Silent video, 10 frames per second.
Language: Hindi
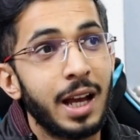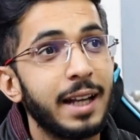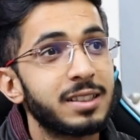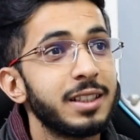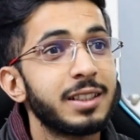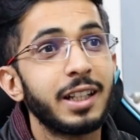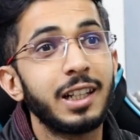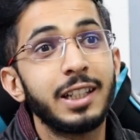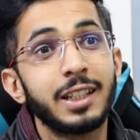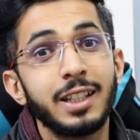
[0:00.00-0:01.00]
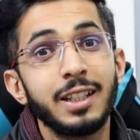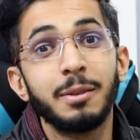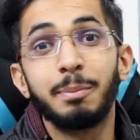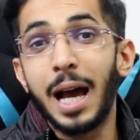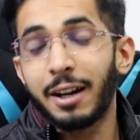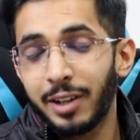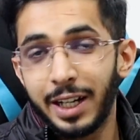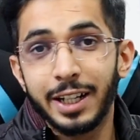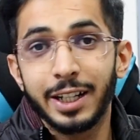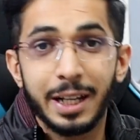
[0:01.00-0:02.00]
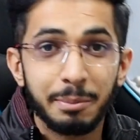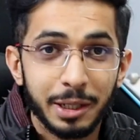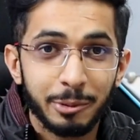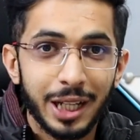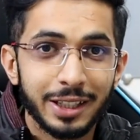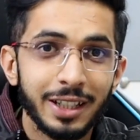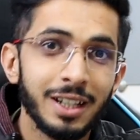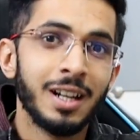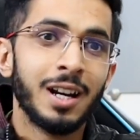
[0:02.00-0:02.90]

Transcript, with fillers: ऐसे ही सेल इनकी ब्लैक फ्राइडे के टाइम पर भी आई थी